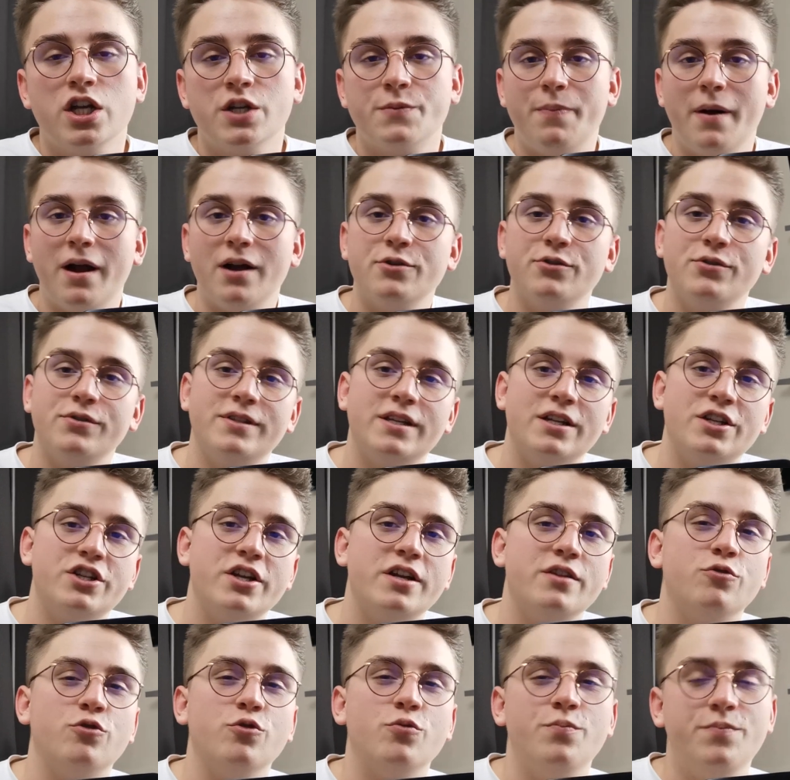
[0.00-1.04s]
Je parle sur cette
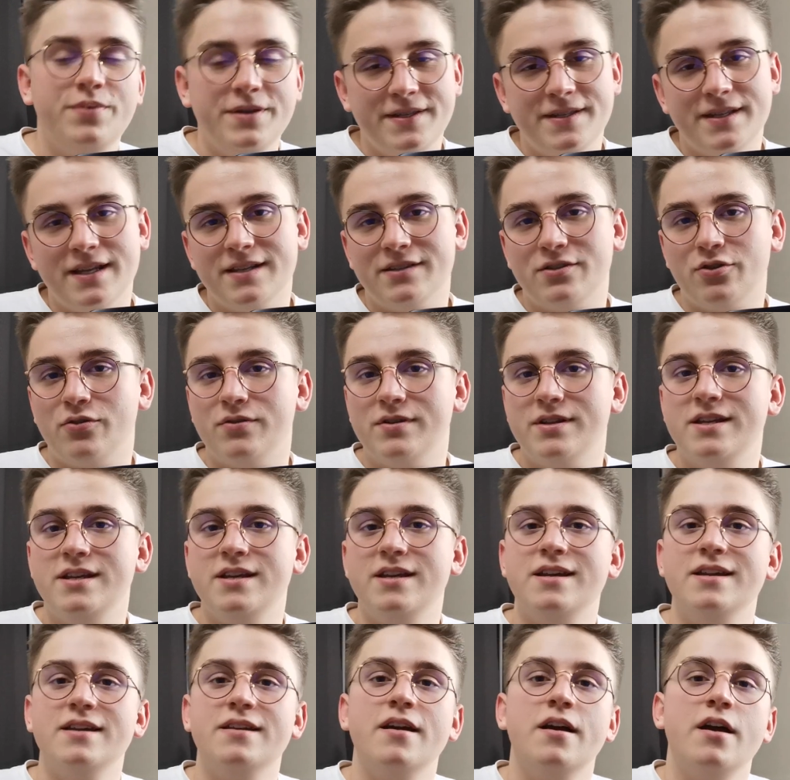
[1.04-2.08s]
chaîne de business en
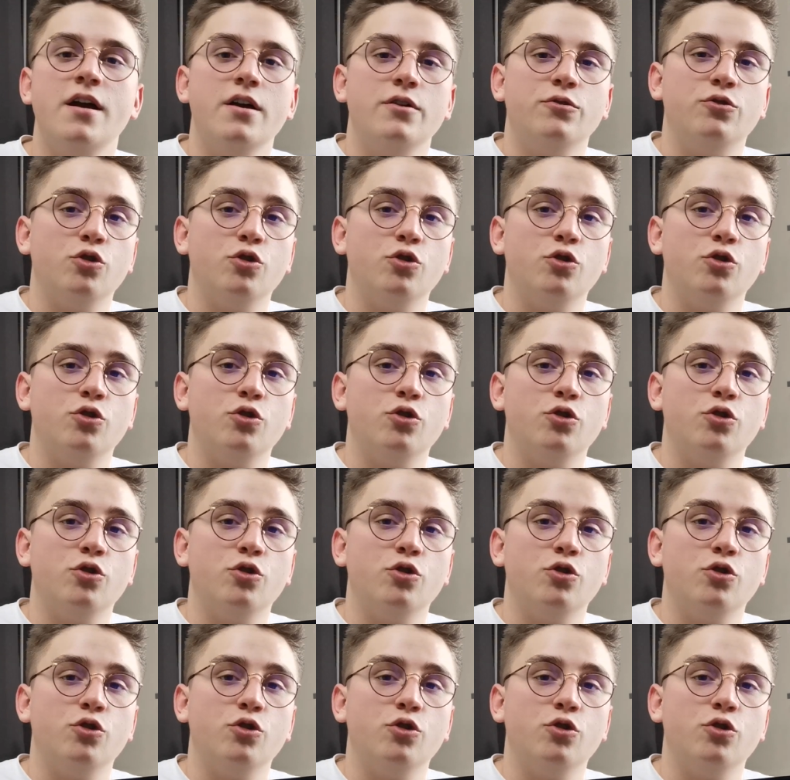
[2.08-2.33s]
ligne,